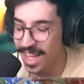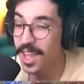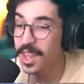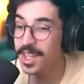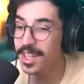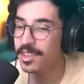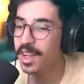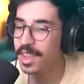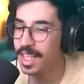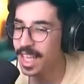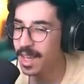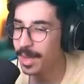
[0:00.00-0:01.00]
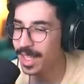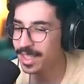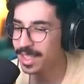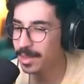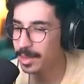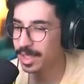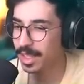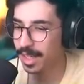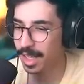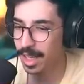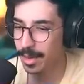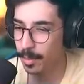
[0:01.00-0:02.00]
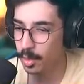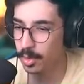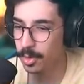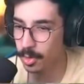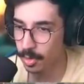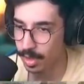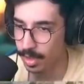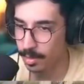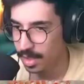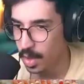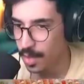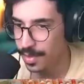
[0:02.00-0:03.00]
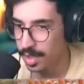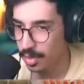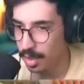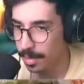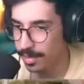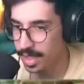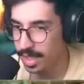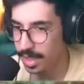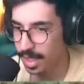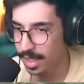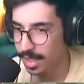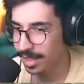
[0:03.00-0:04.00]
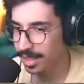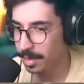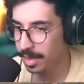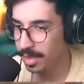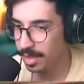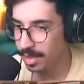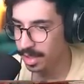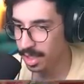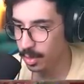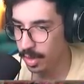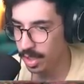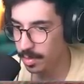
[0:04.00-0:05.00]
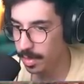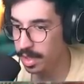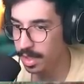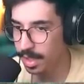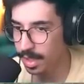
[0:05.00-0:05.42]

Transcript: اثق في هذا الجيم احس انه بيصير جيم اسطوري سواء فزنا ولا ما فزنا يعني يعتبر شيء كويس باذن